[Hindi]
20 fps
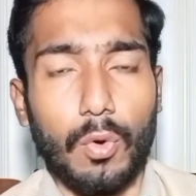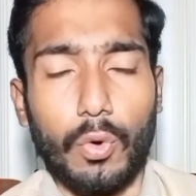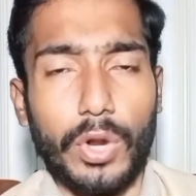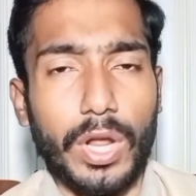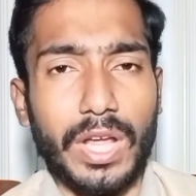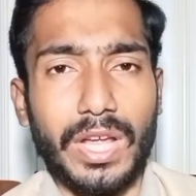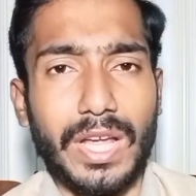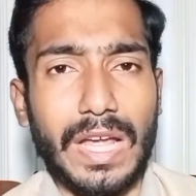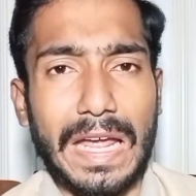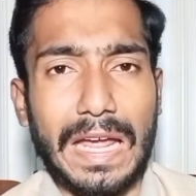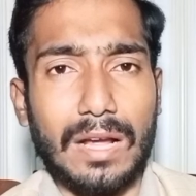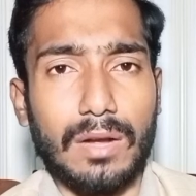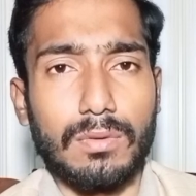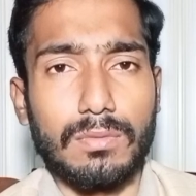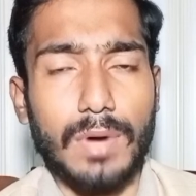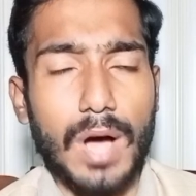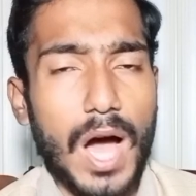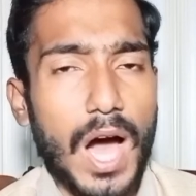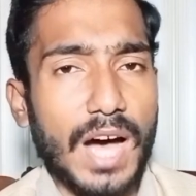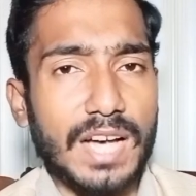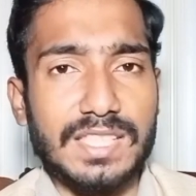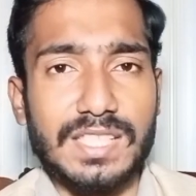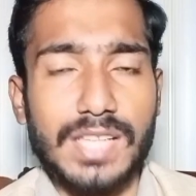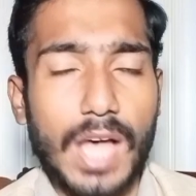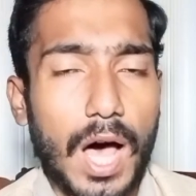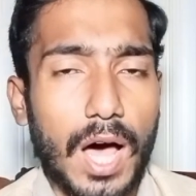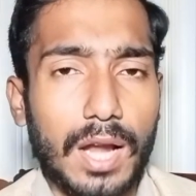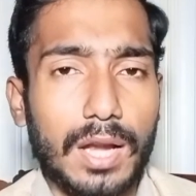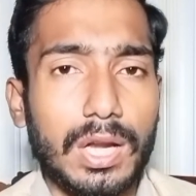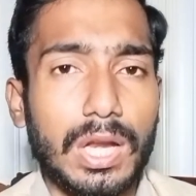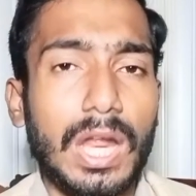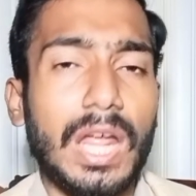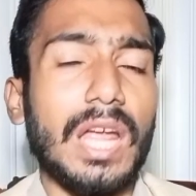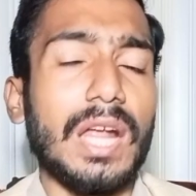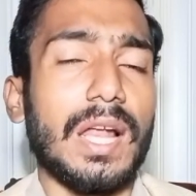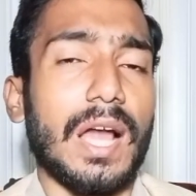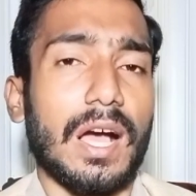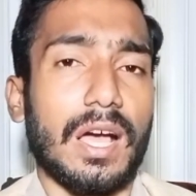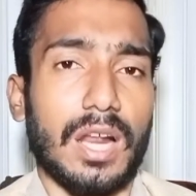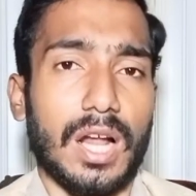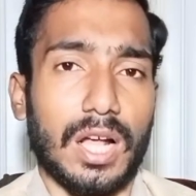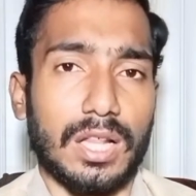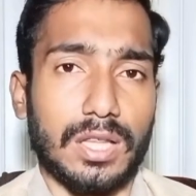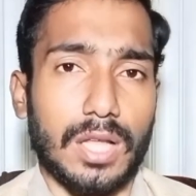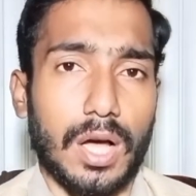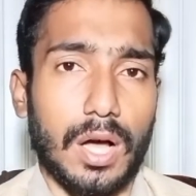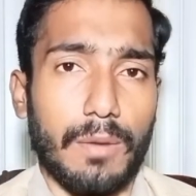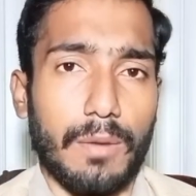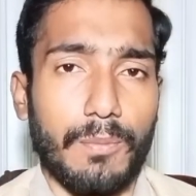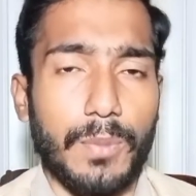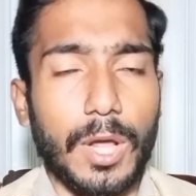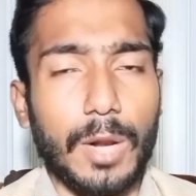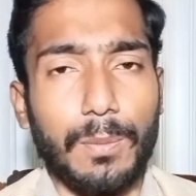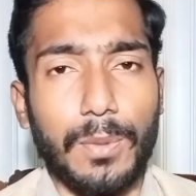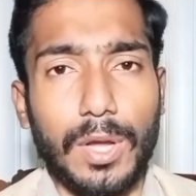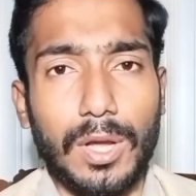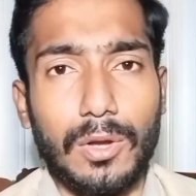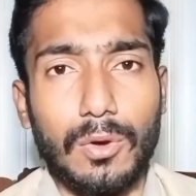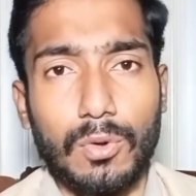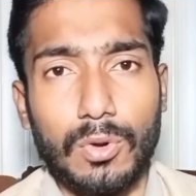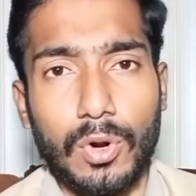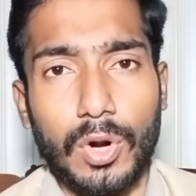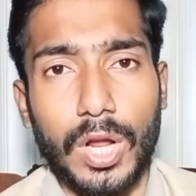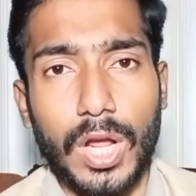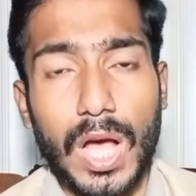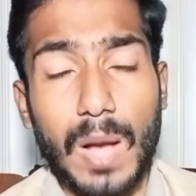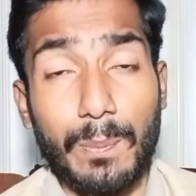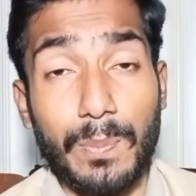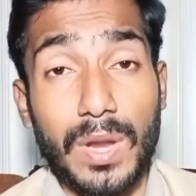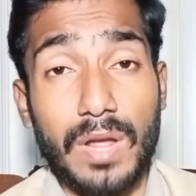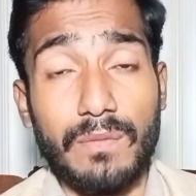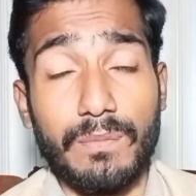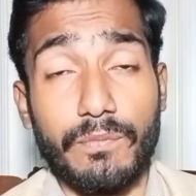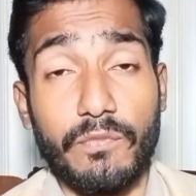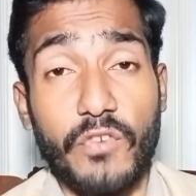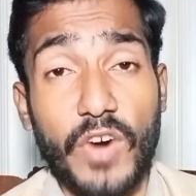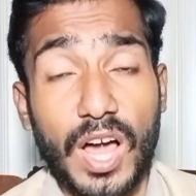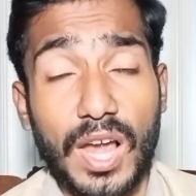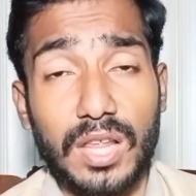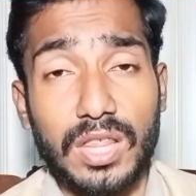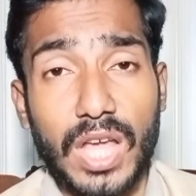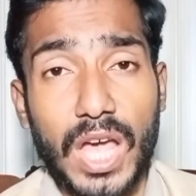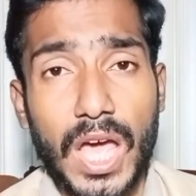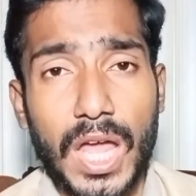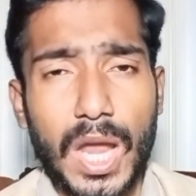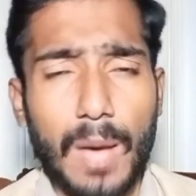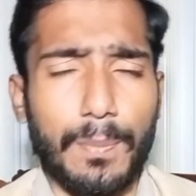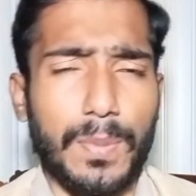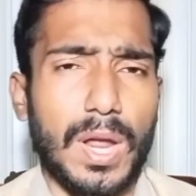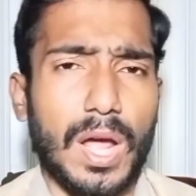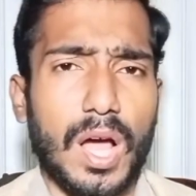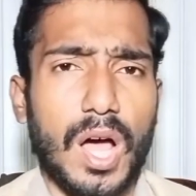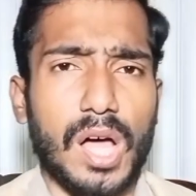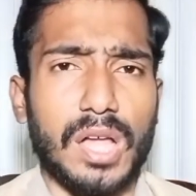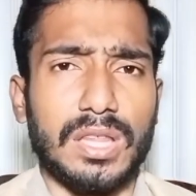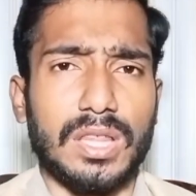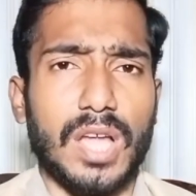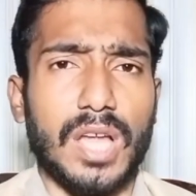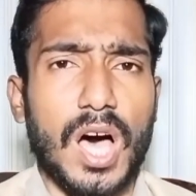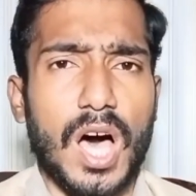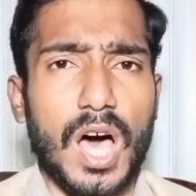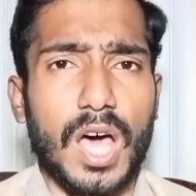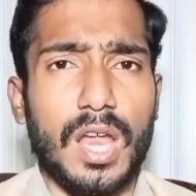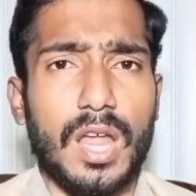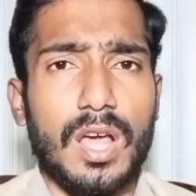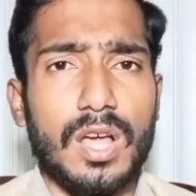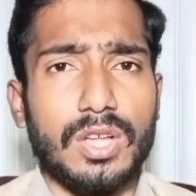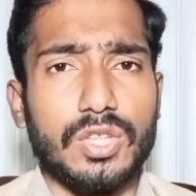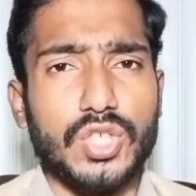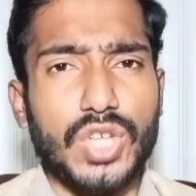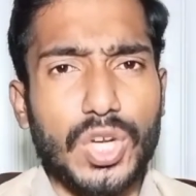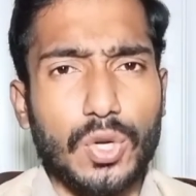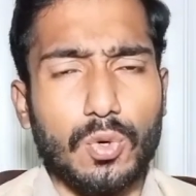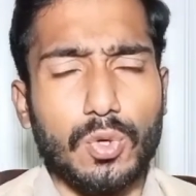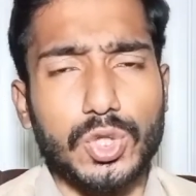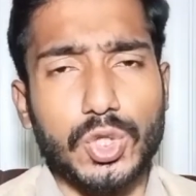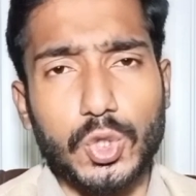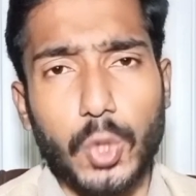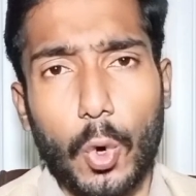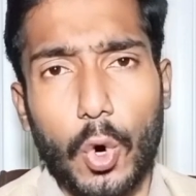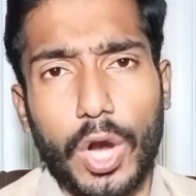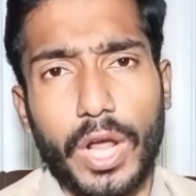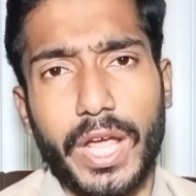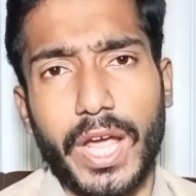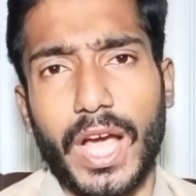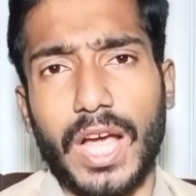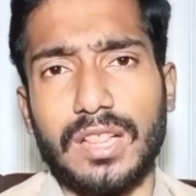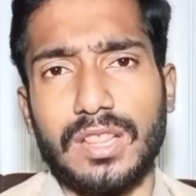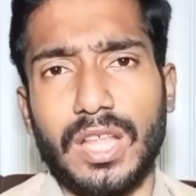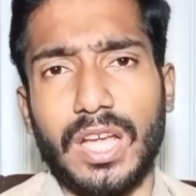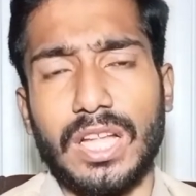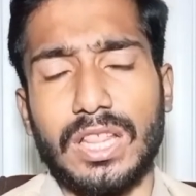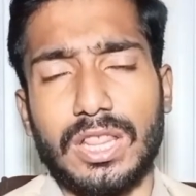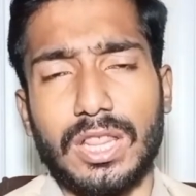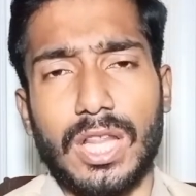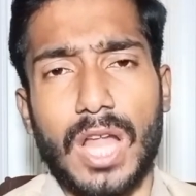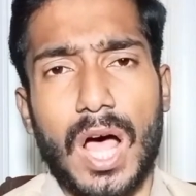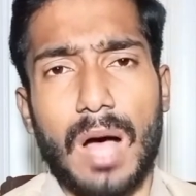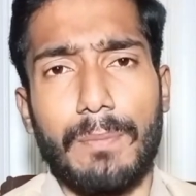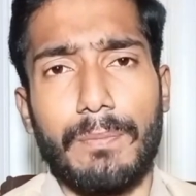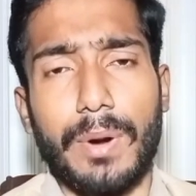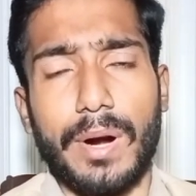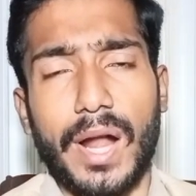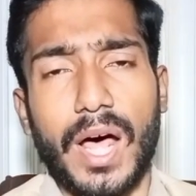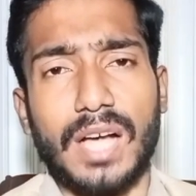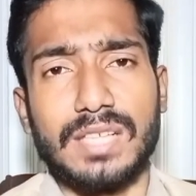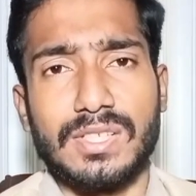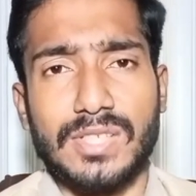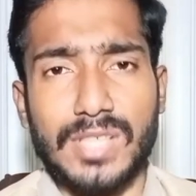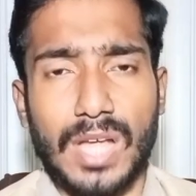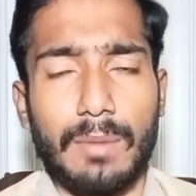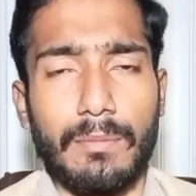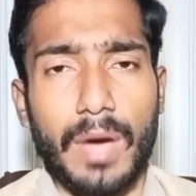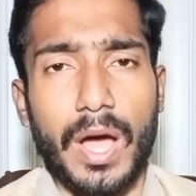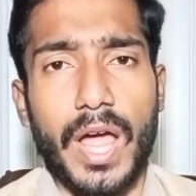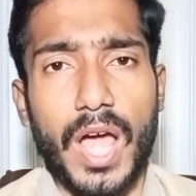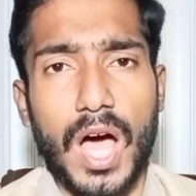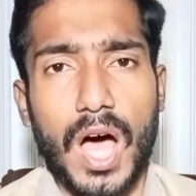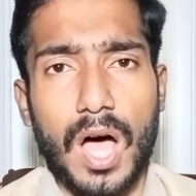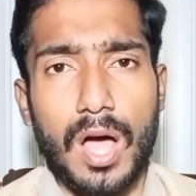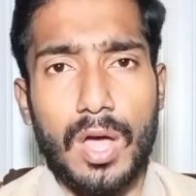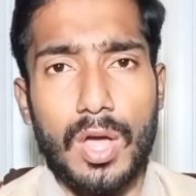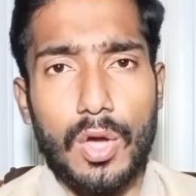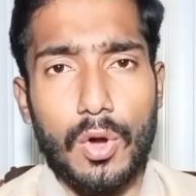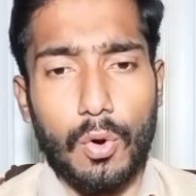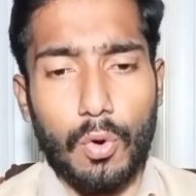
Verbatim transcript: उन्हें ये आसान नहीं लग रहा था फिर भी उन्होंने अपने वाले अपने खानदान जिनको छोड़ के आए थे इतना बड़ा सरमाया